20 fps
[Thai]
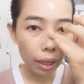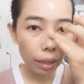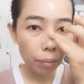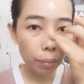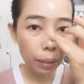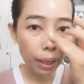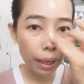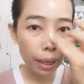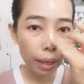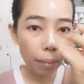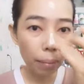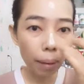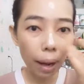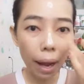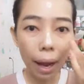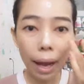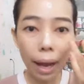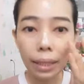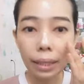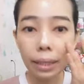SPF
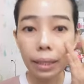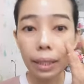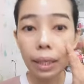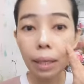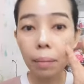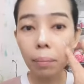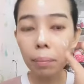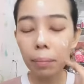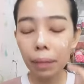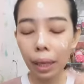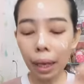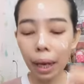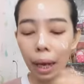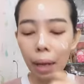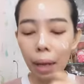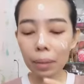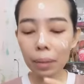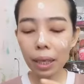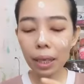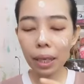50 นะ
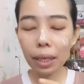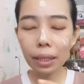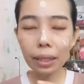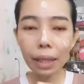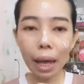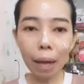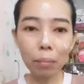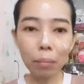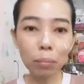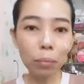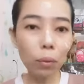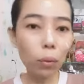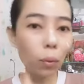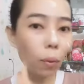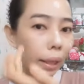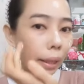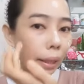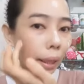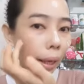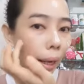คะ PA 3บว
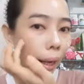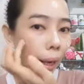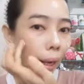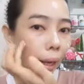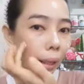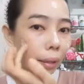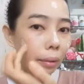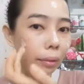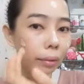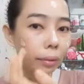กนะคะ